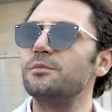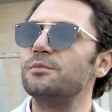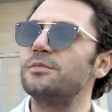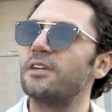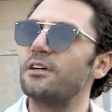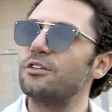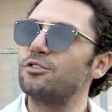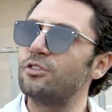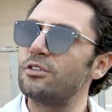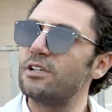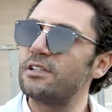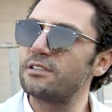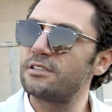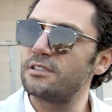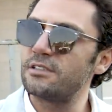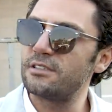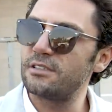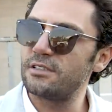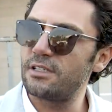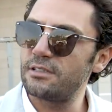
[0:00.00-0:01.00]
Hanım tansiyon
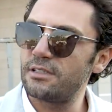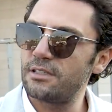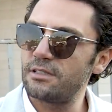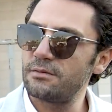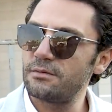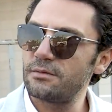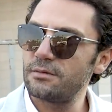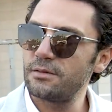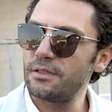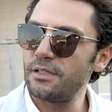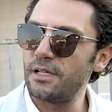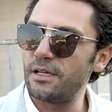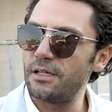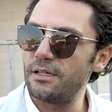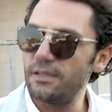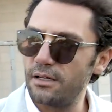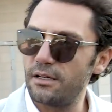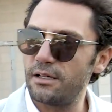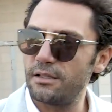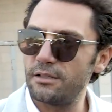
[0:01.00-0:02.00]
hastası zaten.
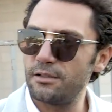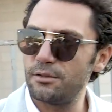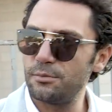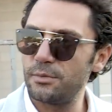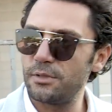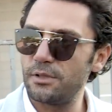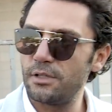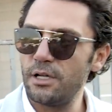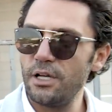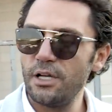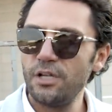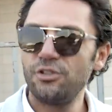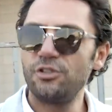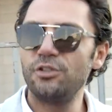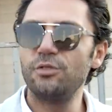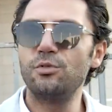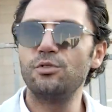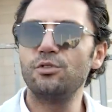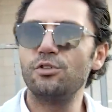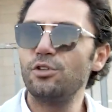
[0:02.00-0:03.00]
Yani anladın mı?
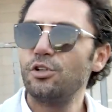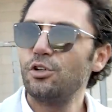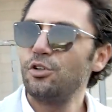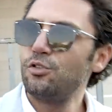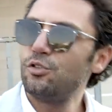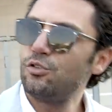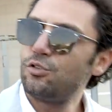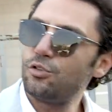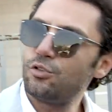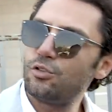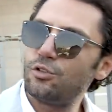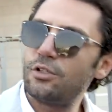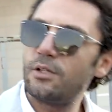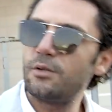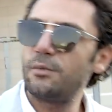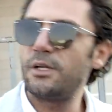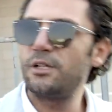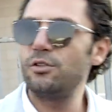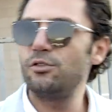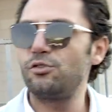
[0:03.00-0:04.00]
Şimdi bunu düşürdü
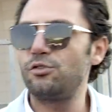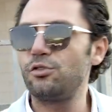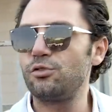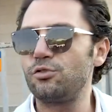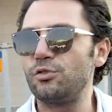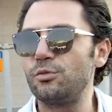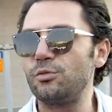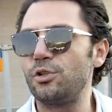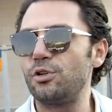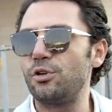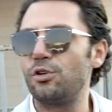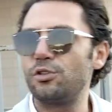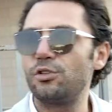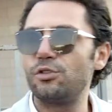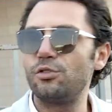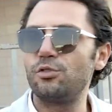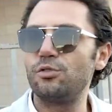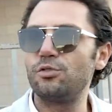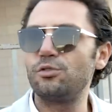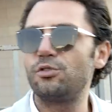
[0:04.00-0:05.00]
de ben düşürttüm de o
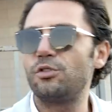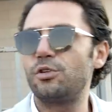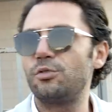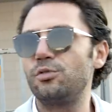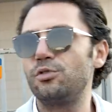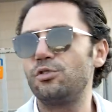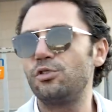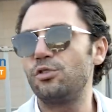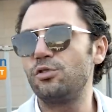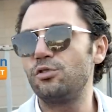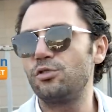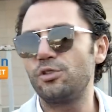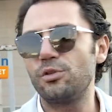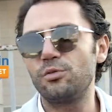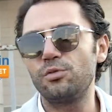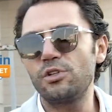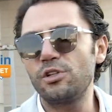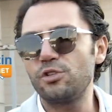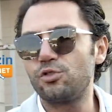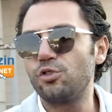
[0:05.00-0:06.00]
da oldu da bu da oldu
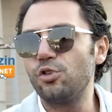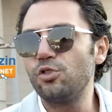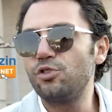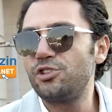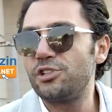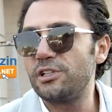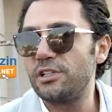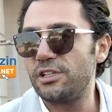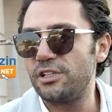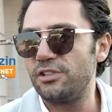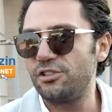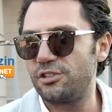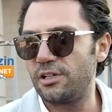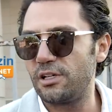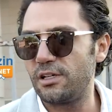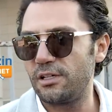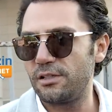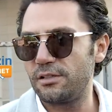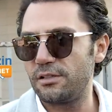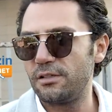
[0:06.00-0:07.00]
da bunlar çok çirkin
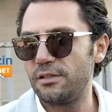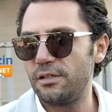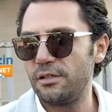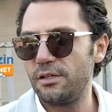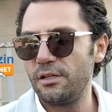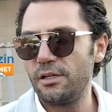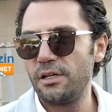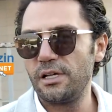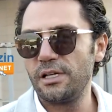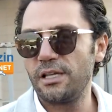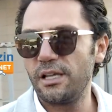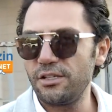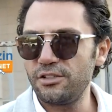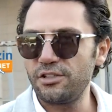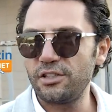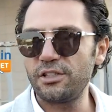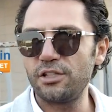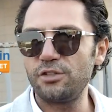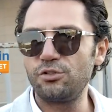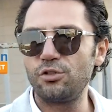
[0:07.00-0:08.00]
şeyler. Tamam.
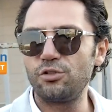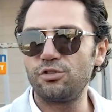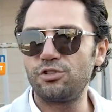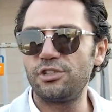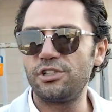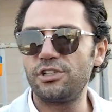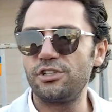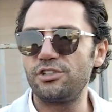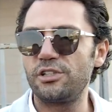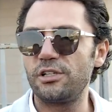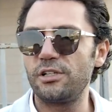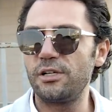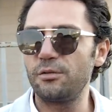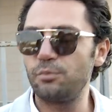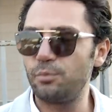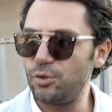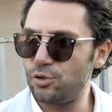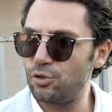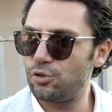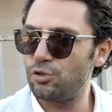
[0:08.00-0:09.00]
Gerçekten çok çirkin
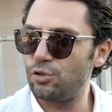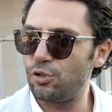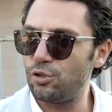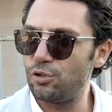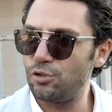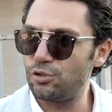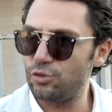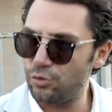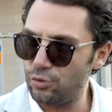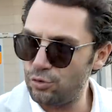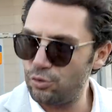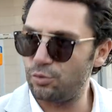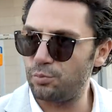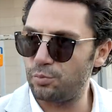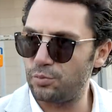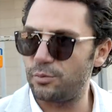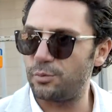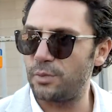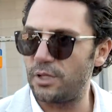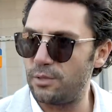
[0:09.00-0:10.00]
şeyler. Bir çocuk öldüyse tamam, o çocuk
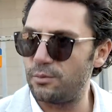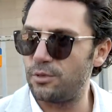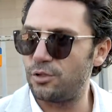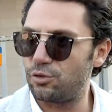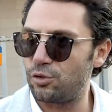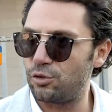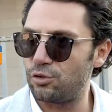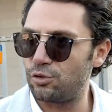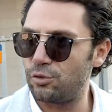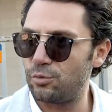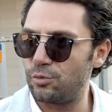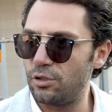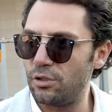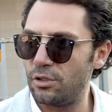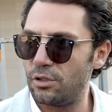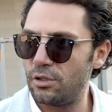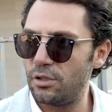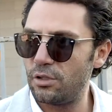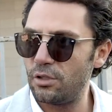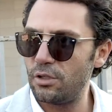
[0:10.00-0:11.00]
tamam, benim de çocuğumdu.
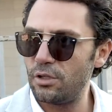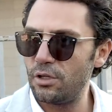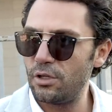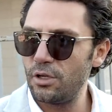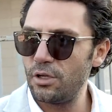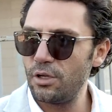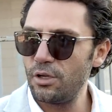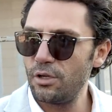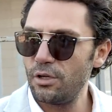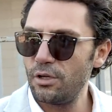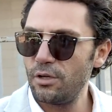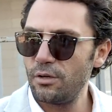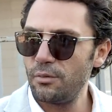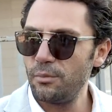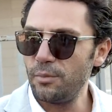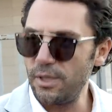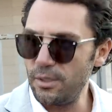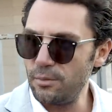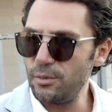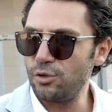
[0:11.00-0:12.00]
Tamam, tamam,
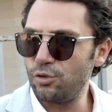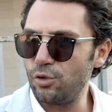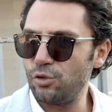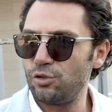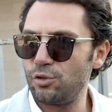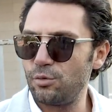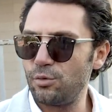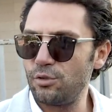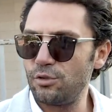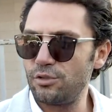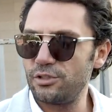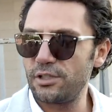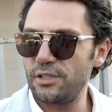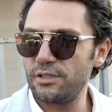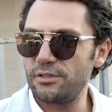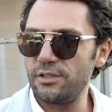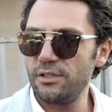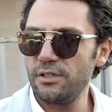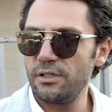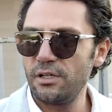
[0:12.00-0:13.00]
tamam. Benim de çocuğum
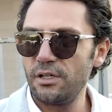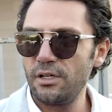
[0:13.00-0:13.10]
olacaktı.